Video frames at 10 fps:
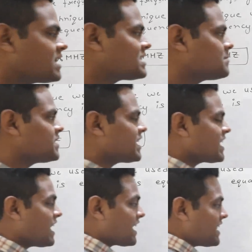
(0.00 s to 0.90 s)
ध्यान समझिए
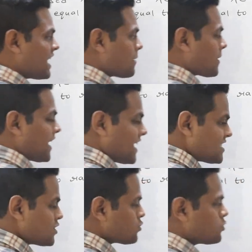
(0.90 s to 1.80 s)
कि अगर ये आपका
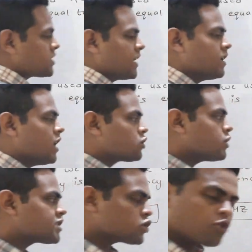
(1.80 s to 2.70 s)
एसी सोर्स है
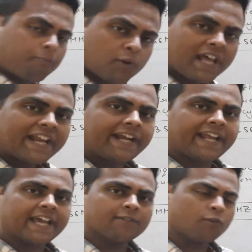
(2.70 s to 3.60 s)
तो इसकी जो
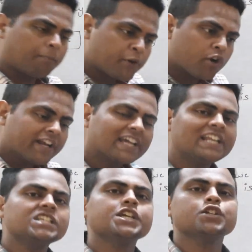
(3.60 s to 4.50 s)
पोलैरिटी है वो
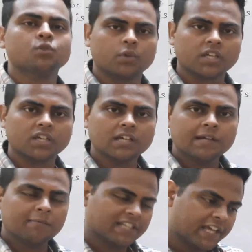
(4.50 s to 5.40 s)
पीरियोडिकली चेंज होगी
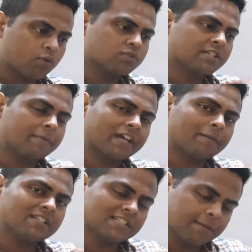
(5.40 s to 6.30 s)
मतलब कि कुछ समय
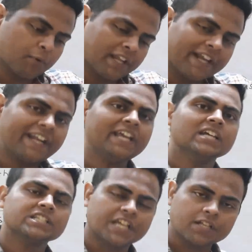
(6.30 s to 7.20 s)
के बाद इसकी पोलैरिटी
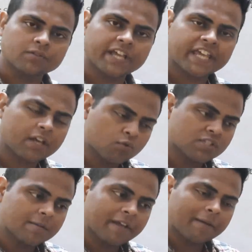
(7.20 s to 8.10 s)
चेंज हो जाएगी
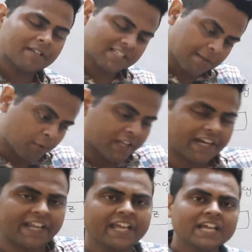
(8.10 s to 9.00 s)
कुछ समय के बाद इसकी
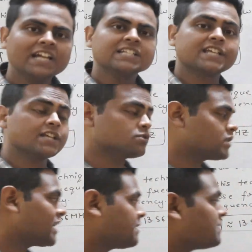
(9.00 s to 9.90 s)
पोलैरिटी चेंज
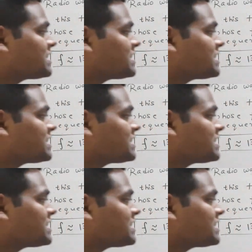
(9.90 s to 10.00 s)
हो जाएगी